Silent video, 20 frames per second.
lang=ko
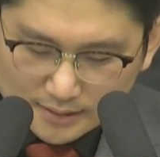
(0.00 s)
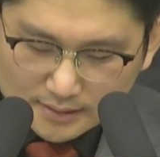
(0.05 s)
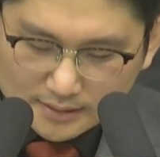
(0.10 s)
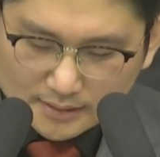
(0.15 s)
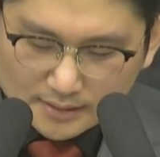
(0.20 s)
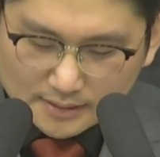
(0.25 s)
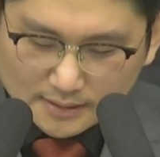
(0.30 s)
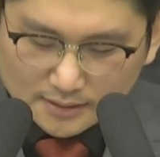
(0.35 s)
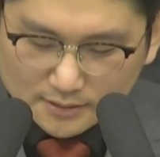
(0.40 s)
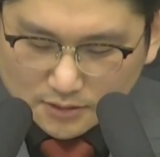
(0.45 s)

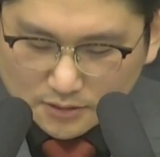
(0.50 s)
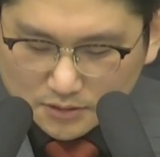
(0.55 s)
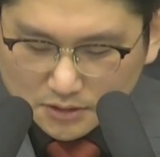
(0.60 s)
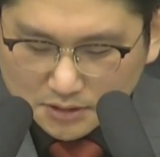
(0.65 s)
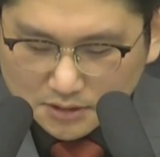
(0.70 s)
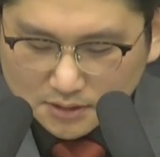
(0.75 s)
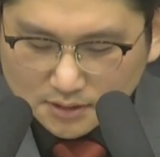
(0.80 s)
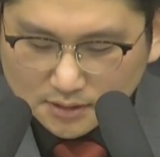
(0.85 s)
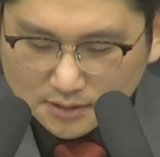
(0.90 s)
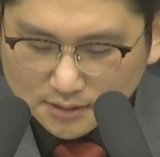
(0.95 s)

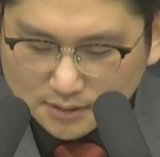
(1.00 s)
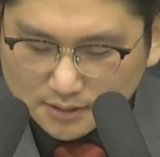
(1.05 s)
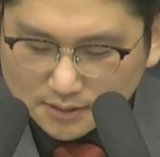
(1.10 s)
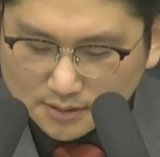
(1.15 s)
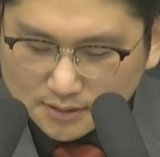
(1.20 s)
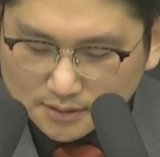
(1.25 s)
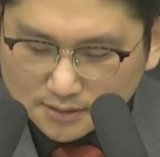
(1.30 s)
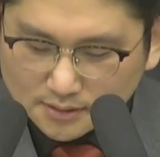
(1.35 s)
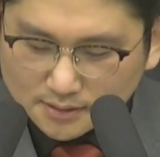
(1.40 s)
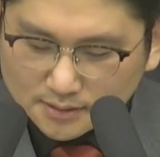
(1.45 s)

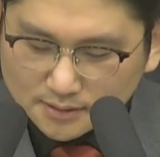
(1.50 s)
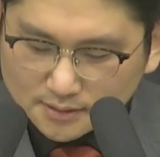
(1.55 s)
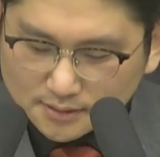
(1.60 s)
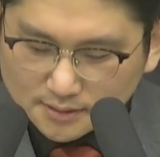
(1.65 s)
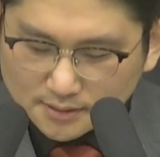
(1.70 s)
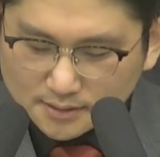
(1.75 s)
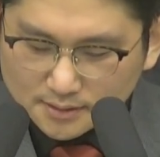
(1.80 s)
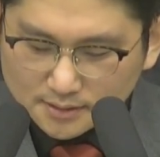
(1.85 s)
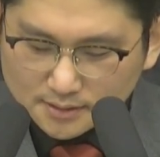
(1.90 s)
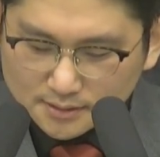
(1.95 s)
이것이
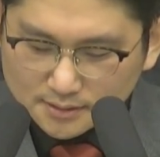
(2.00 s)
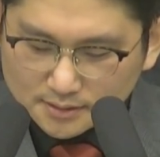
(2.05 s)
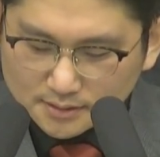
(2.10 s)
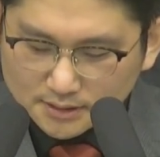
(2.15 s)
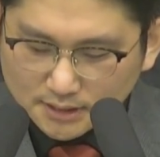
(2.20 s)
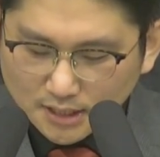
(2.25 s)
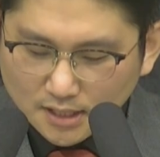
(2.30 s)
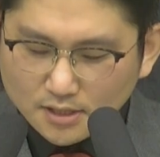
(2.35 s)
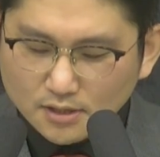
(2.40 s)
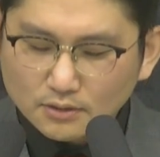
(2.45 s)

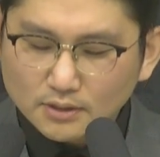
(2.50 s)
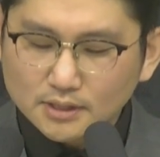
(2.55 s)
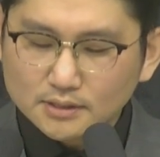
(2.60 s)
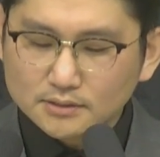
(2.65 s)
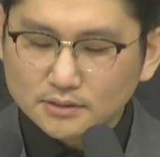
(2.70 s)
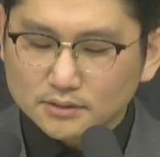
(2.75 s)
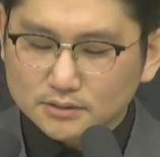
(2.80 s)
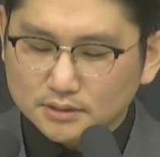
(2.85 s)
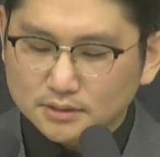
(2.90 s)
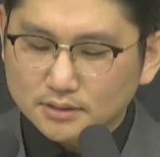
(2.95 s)
신령한
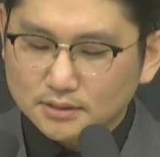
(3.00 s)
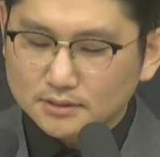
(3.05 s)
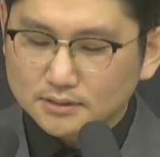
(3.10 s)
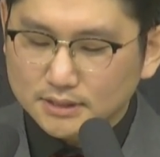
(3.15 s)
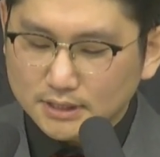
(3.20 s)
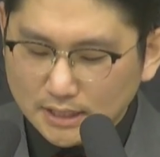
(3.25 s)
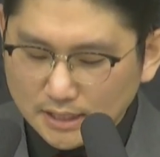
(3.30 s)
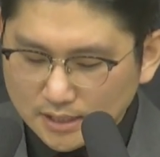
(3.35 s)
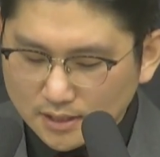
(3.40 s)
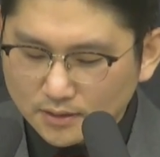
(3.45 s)
것을
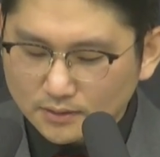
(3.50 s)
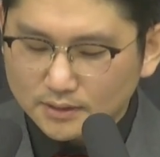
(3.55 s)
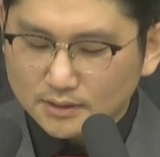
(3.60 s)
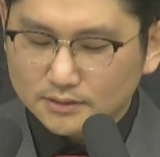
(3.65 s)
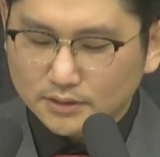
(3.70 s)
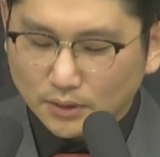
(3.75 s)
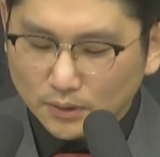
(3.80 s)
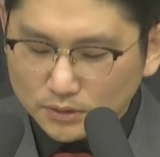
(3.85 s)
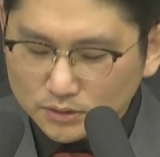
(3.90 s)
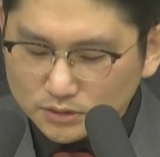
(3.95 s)
신령한
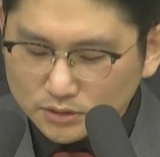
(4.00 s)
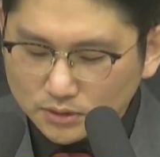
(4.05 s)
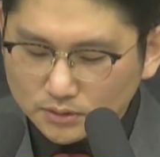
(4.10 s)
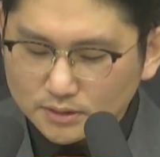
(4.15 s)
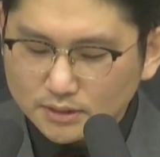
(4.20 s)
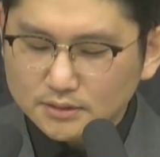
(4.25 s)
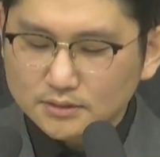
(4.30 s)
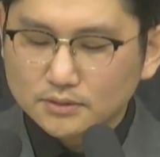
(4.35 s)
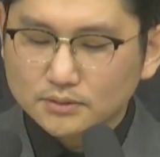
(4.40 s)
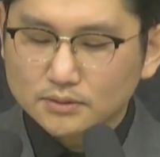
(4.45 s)

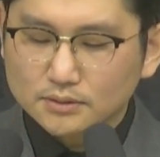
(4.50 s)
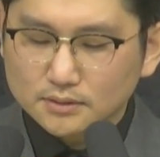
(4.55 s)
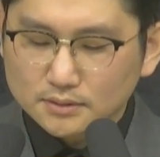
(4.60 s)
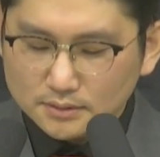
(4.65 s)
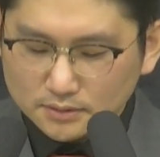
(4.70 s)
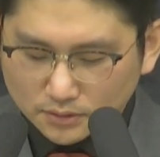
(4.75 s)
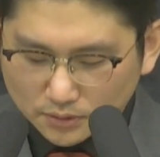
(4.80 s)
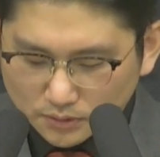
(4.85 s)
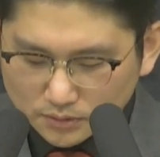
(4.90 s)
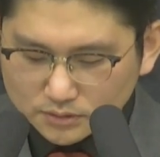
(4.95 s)
영적인 것
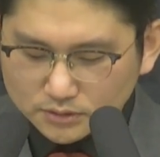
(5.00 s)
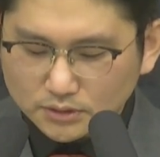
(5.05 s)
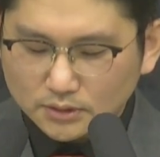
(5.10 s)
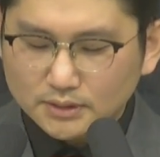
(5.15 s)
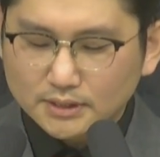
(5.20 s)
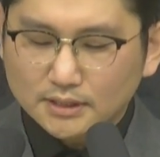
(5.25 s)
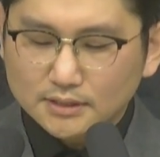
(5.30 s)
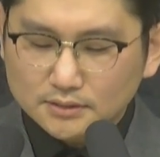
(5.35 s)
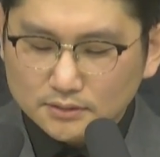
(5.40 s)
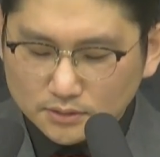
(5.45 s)

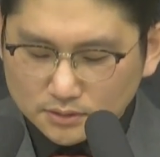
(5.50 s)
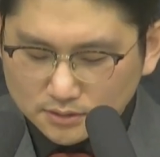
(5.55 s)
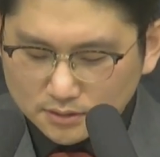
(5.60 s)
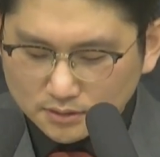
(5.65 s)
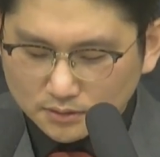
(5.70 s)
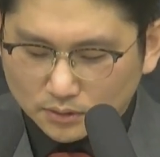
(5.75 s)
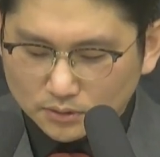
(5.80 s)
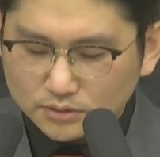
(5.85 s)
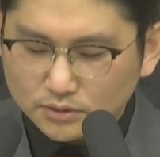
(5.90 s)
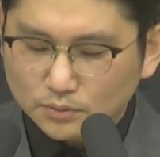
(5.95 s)
영적이라는 것을
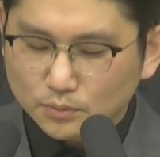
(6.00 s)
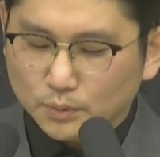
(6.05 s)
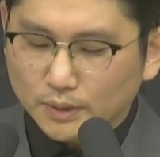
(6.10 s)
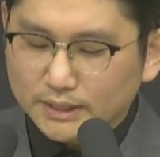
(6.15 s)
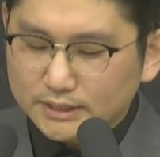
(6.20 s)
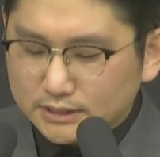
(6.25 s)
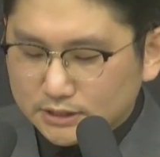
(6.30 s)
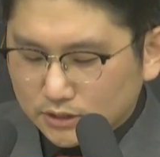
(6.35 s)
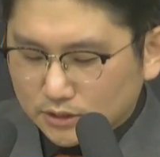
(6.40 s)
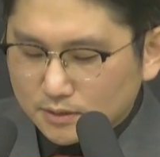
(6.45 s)
어떤
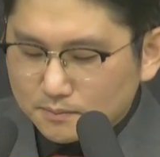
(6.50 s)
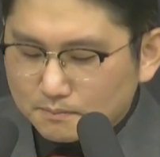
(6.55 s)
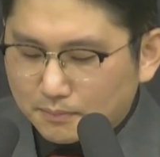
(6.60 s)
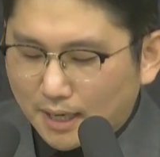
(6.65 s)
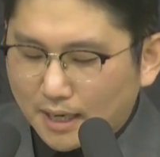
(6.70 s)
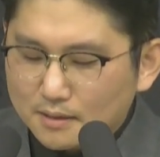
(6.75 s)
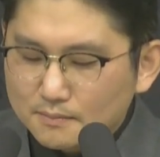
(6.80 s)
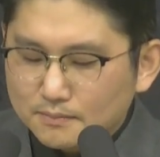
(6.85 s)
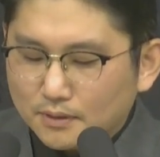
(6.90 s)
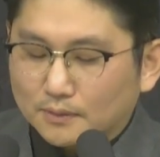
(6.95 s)
외적인
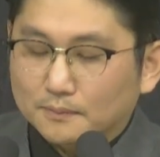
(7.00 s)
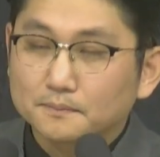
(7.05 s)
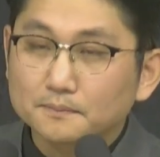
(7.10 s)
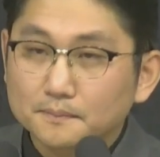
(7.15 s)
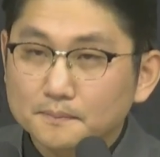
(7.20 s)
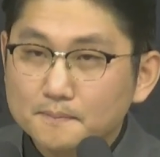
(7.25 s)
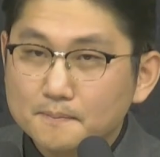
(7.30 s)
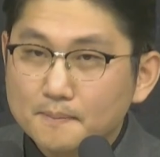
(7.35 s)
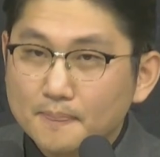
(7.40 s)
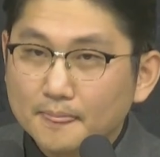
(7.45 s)
방법
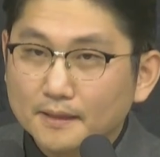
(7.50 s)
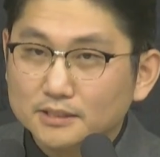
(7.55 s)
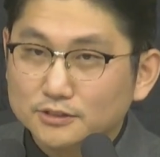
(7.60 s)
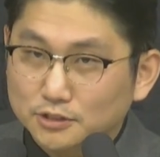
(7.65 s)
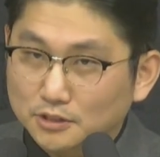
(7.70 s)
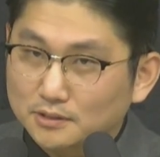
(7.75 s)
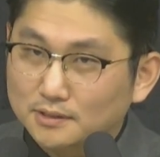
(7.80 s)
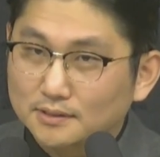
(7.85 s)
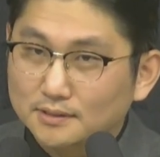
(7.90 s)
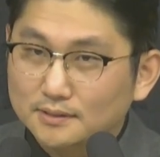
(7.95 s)

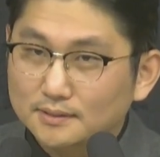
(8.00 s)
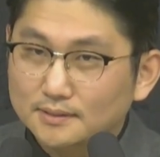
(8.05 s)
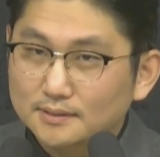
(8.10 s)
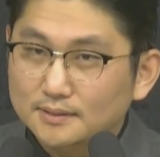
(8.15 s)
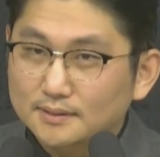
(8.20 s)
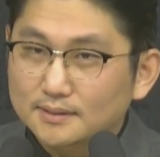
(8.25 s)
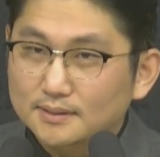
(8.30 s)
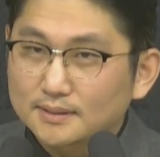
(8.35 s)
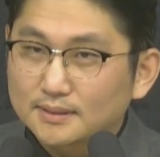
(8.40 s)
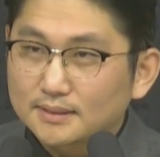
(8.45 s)
그렇죠
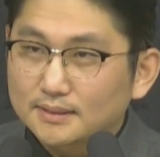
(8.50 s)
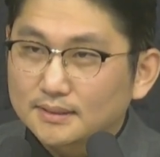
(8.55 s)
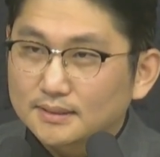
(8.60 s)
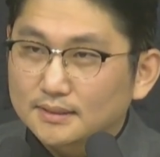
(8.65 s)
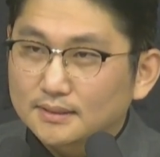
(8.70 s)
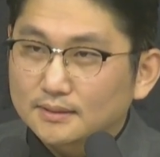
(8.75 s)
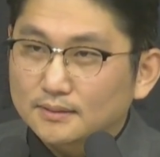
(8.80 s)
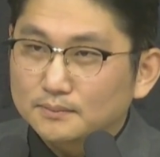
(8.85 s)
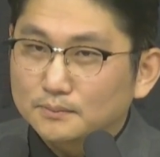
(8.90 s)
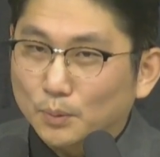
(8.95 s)

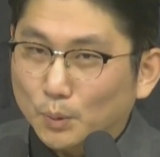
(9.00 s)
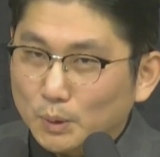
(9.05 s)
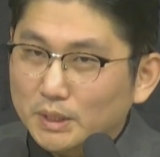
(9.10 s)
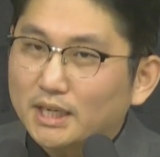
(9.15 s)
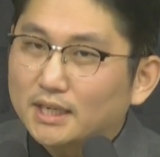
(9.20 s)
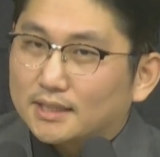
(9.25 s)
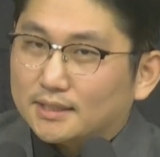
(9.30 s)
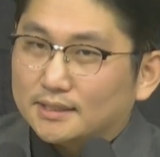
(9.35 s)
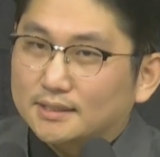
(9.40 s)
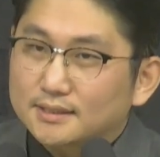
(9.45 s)

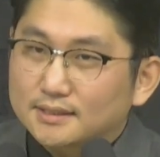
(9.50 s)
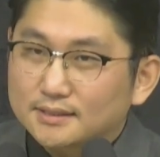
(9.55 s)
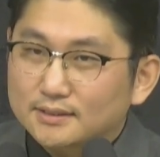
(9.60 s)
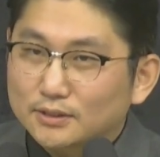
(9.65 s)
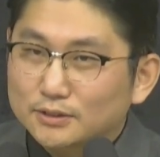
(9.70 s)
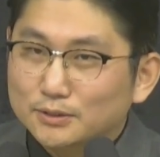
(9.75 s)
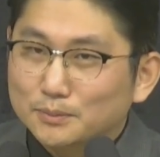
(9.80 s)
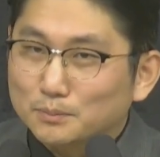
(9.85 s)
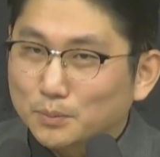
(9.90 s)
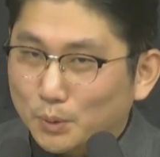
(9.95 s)
모양
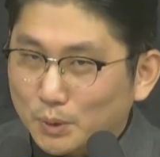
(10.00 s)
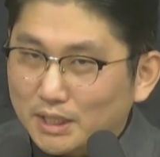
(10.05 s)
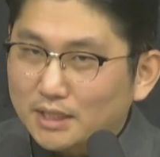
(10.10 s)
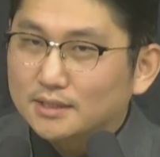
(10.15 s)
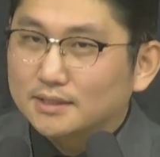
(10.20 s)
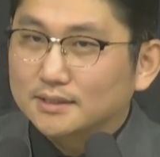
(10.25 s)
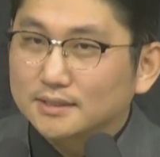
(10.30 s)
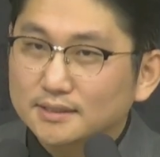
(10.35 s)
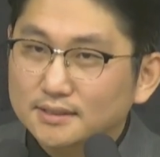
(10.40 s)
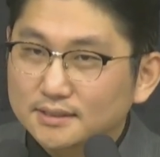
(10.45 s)
어떤
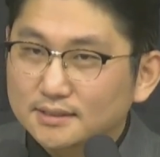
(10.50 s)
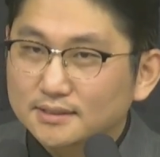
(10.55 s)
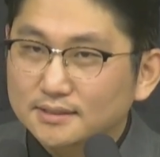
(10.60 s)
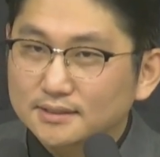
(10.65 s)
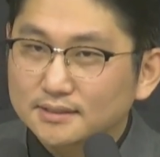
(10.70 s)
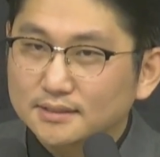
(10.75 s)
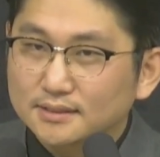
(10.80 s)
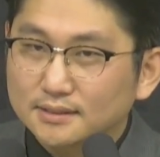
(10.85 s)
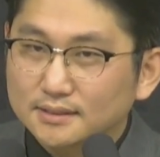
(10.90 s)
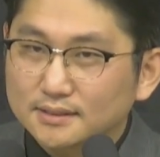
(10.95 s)
모양 네.